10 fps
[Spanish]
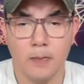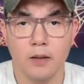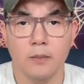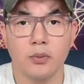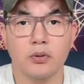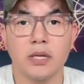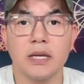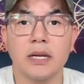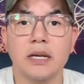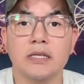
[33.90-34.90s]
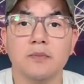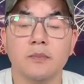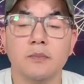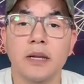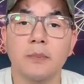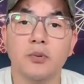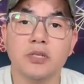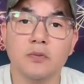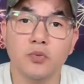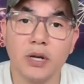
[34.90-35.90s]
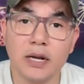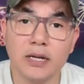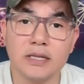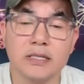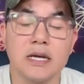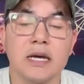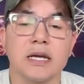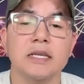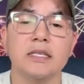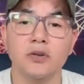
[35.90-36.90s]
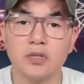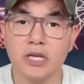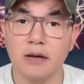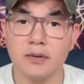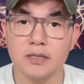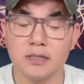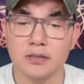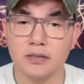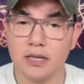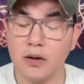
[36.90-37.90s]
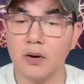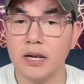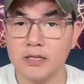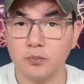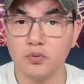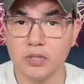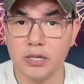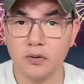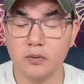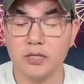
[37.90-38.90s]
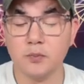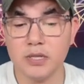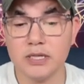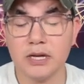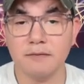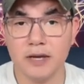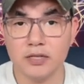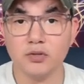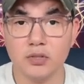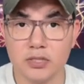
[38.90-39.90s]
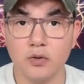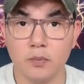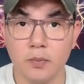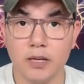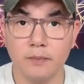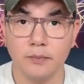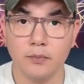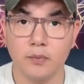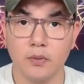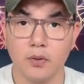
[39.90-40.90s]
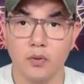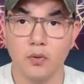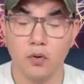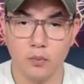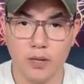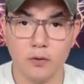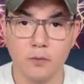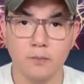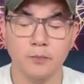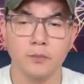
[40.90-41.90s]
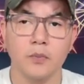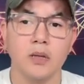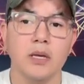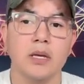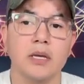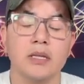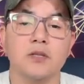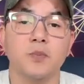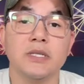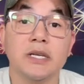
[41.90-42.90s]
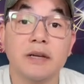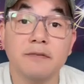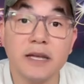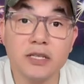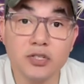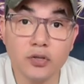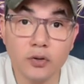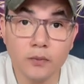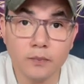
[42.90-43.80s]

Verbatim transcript: proteger las mariposas monarcas, que si no sabes que ahora las pusieron, después de que falleció este hombre, Homero, después de que falleció,